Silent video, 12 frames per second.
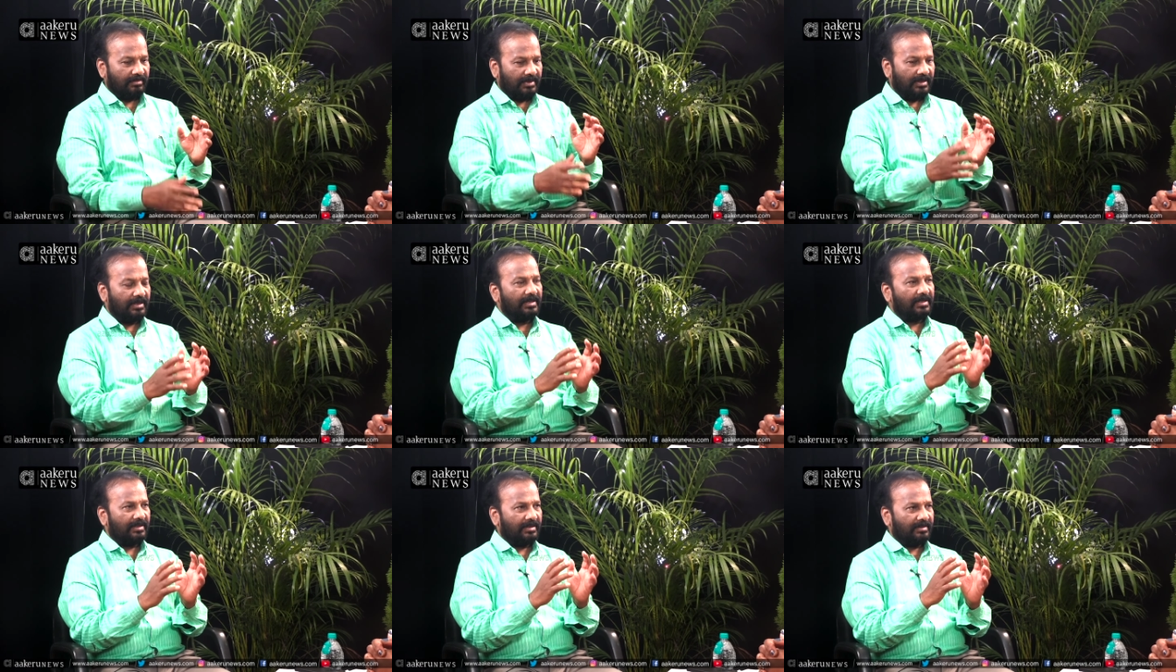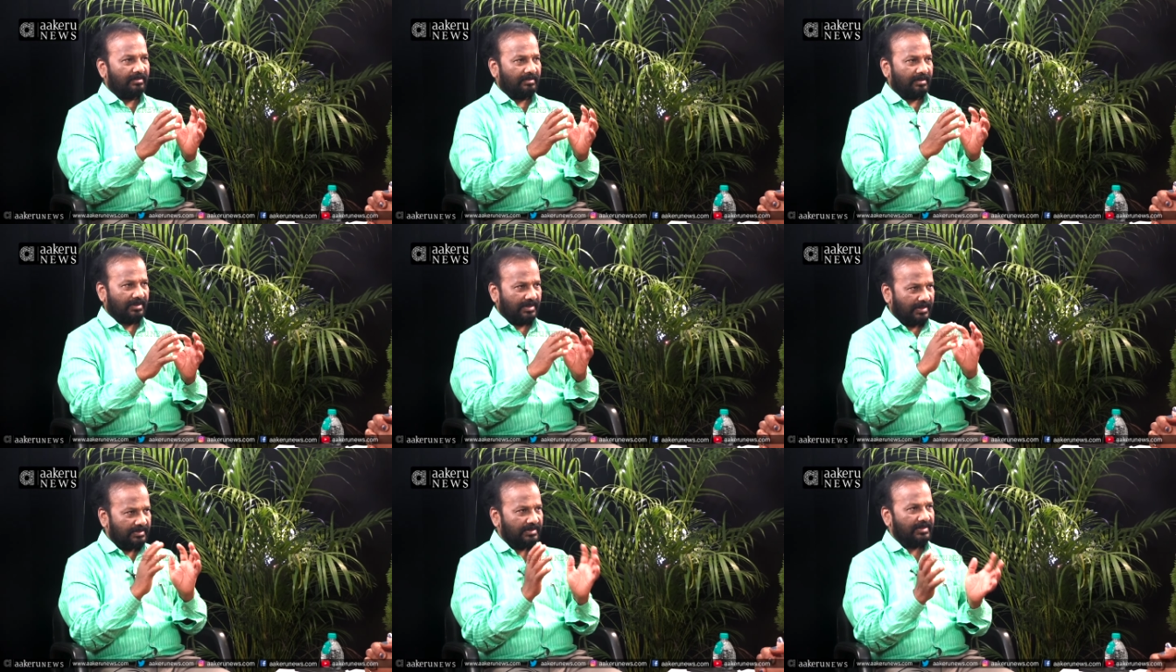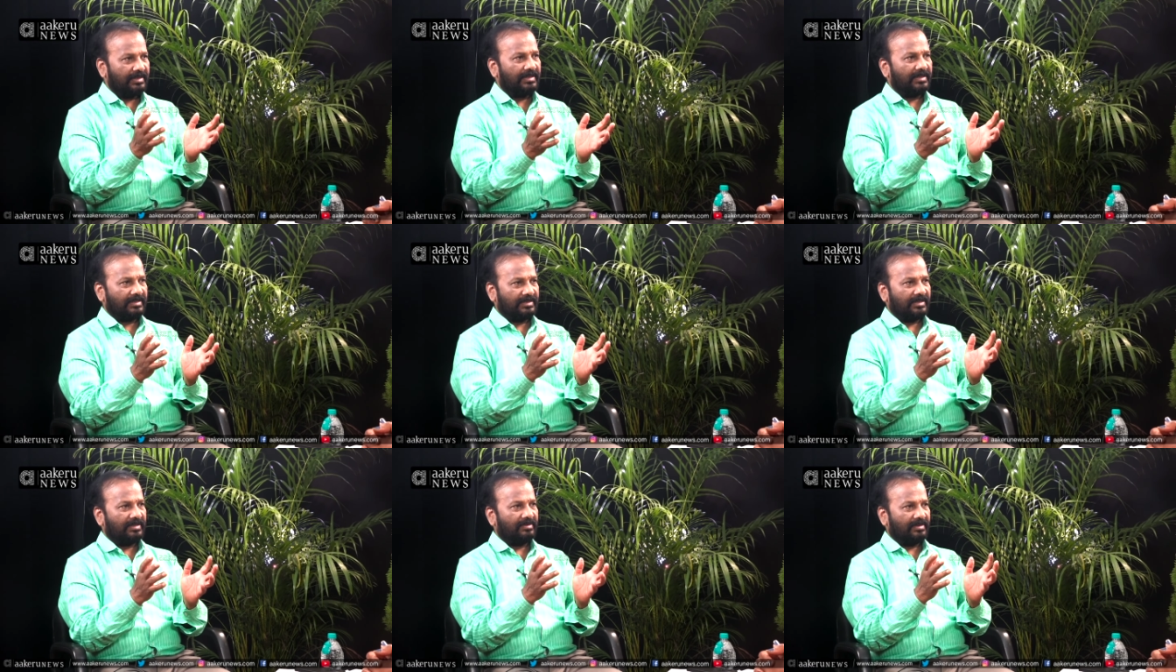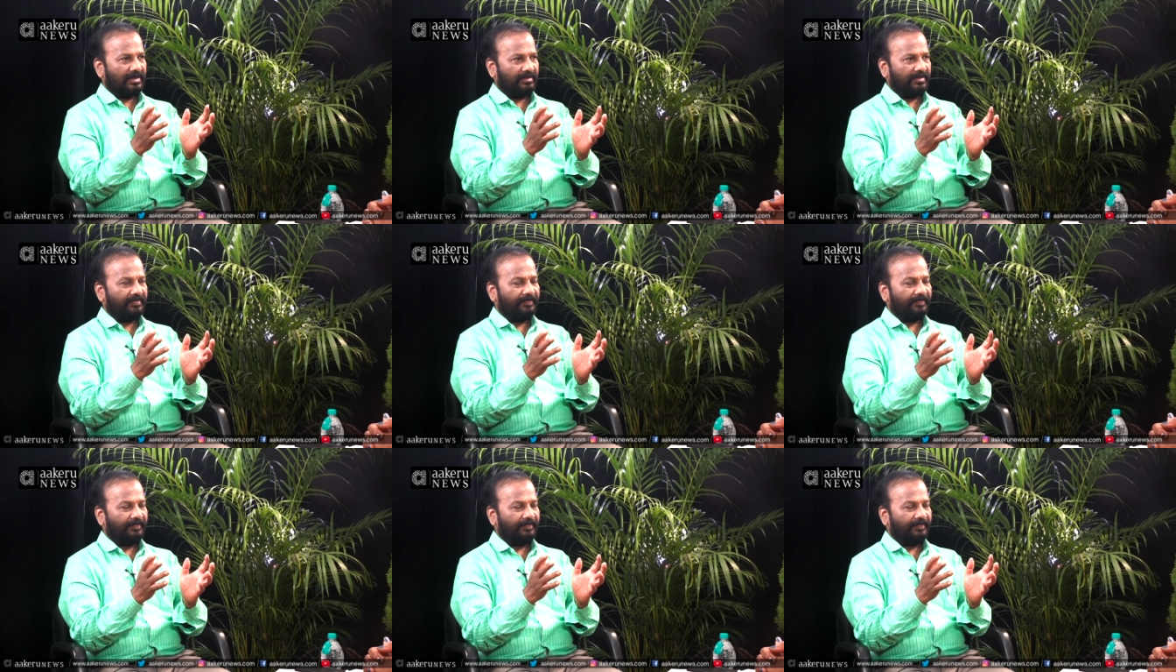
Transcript: ఇలాంటి ఒక ట్రాన్స్జెండర్ లక్షణాలు ఉన్నాయి